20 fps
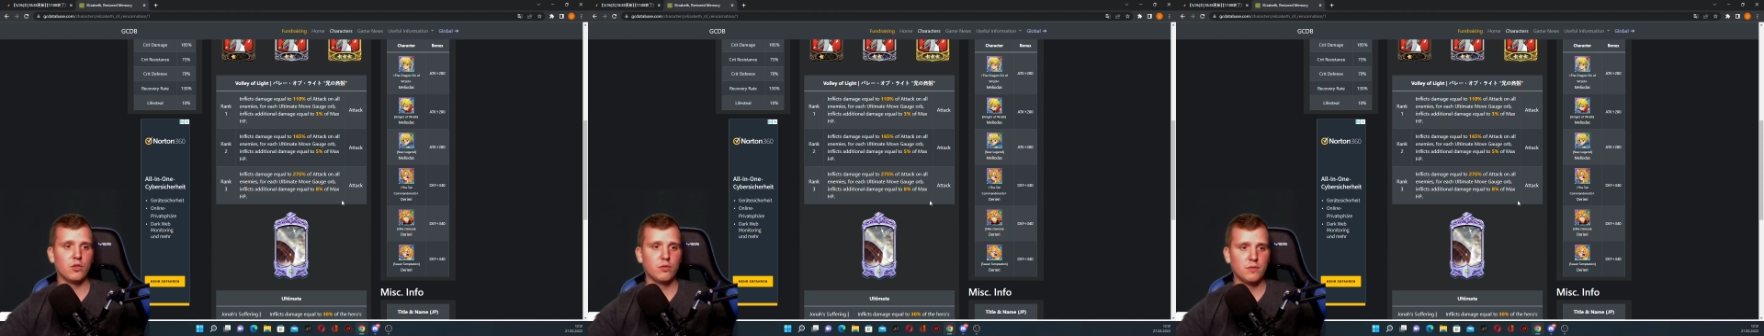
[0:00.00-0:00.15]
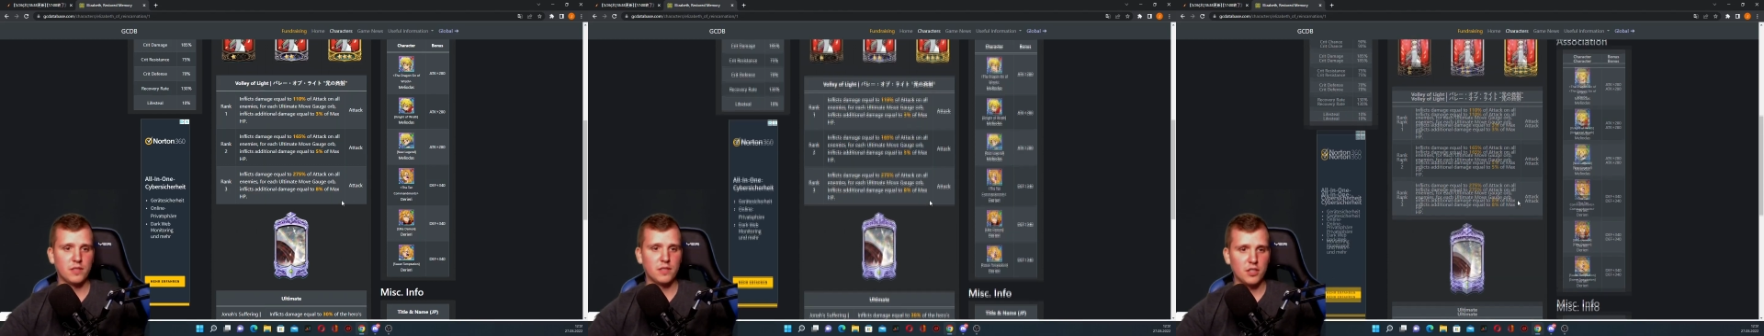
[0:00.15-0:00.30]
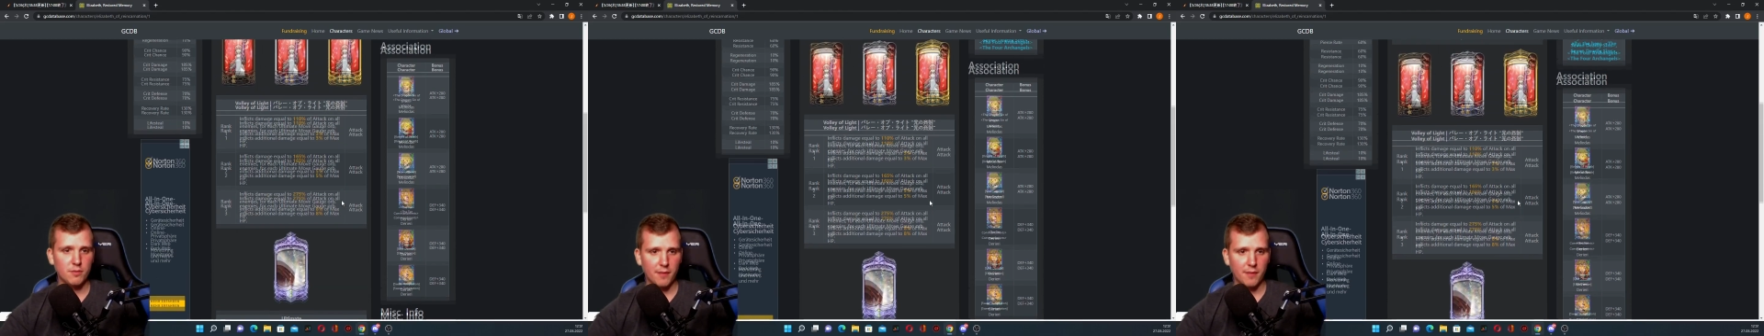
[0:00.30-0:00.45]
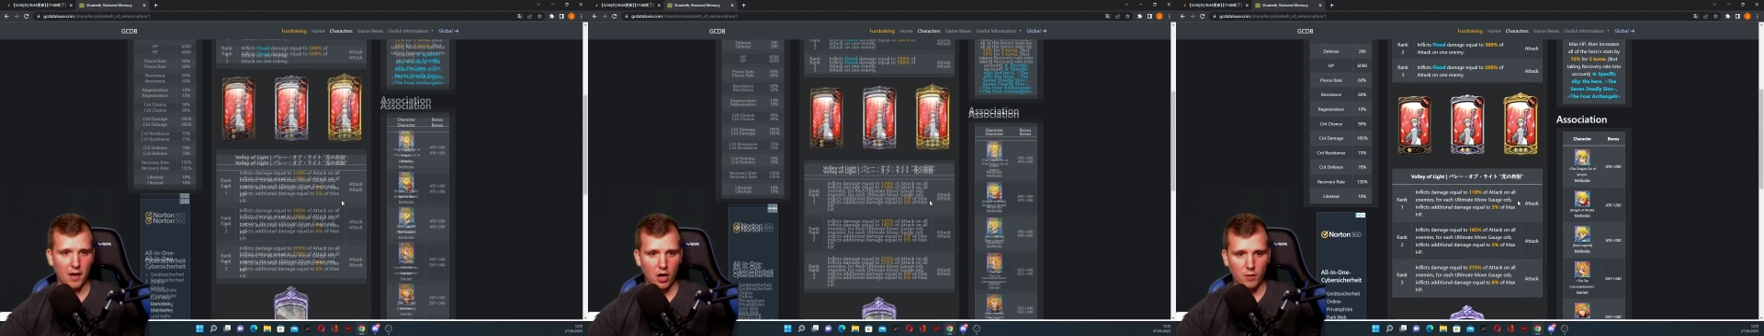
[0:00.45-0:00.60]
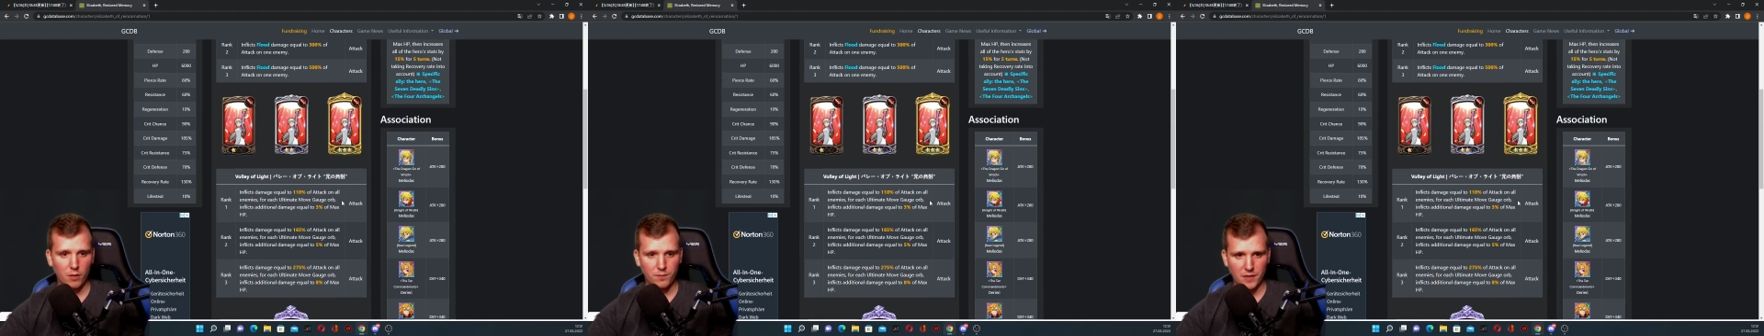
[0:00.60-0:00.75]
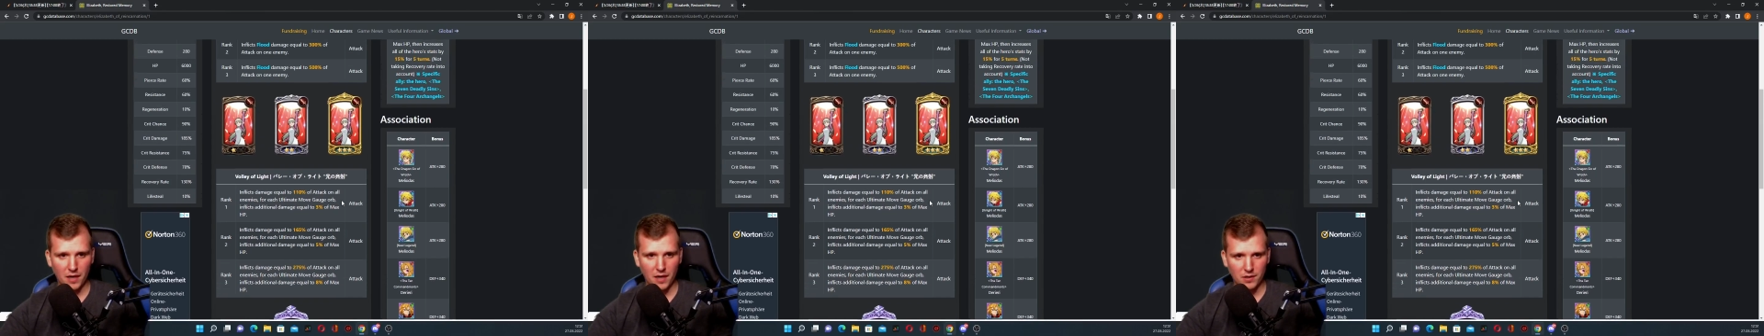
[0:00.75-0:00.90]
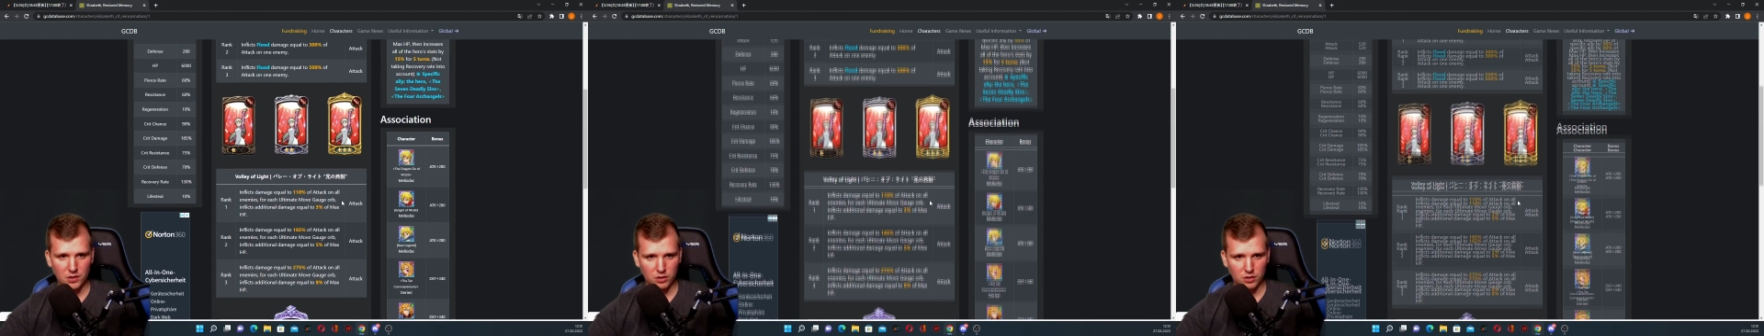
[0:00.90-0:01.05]
um sie
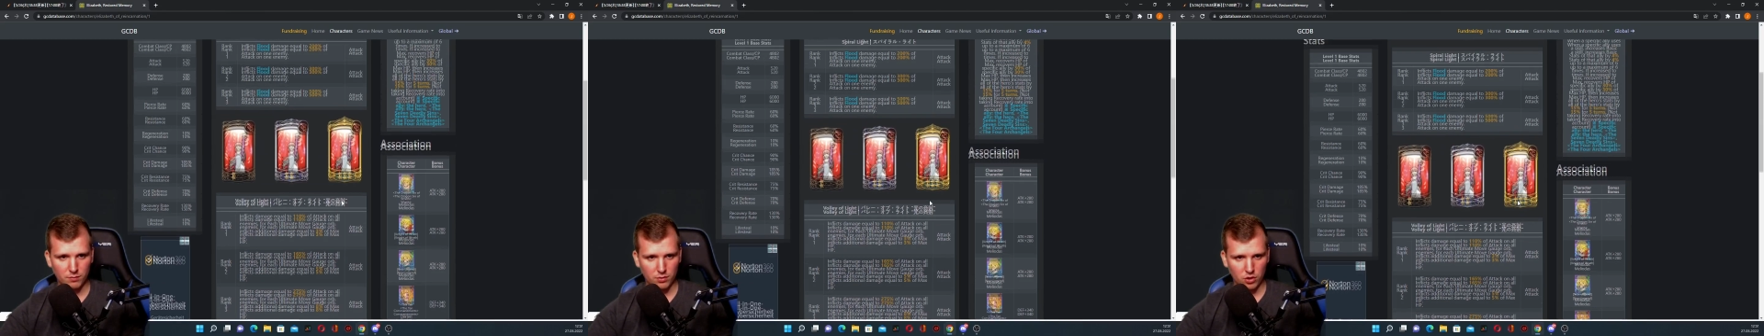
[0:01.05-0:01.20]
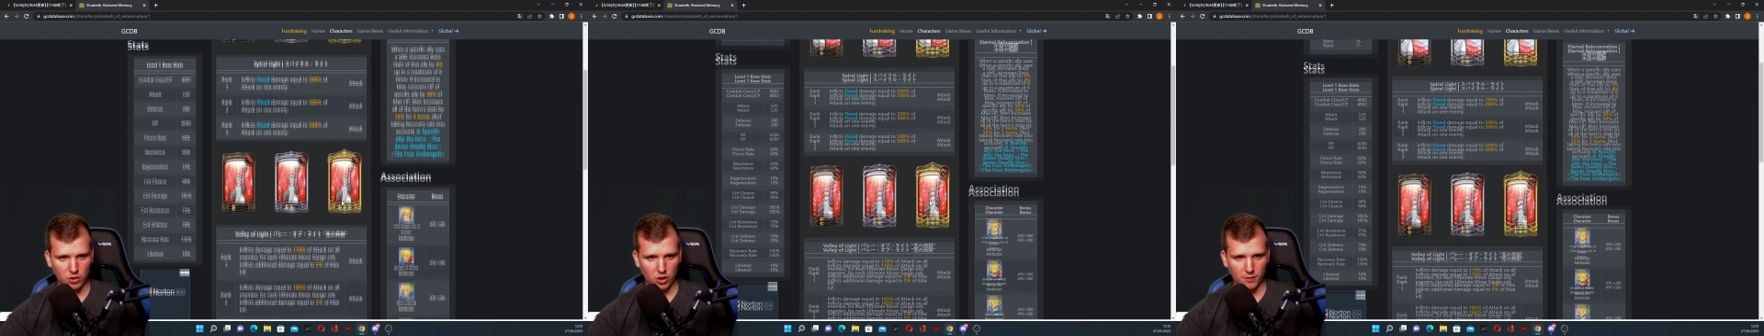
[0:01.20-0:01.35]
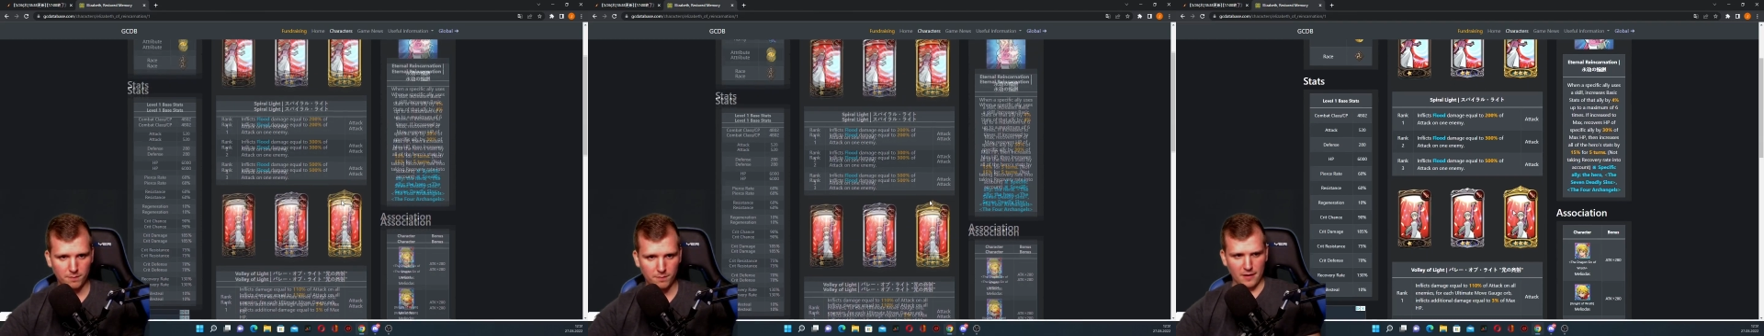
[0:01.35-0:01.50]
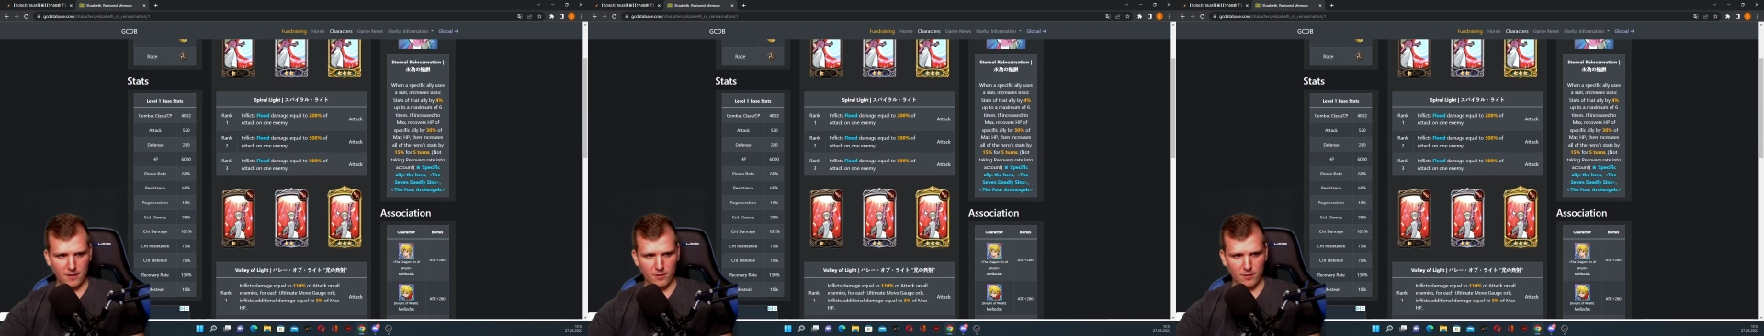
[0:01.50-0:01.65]
überhaupt down zu bekommen.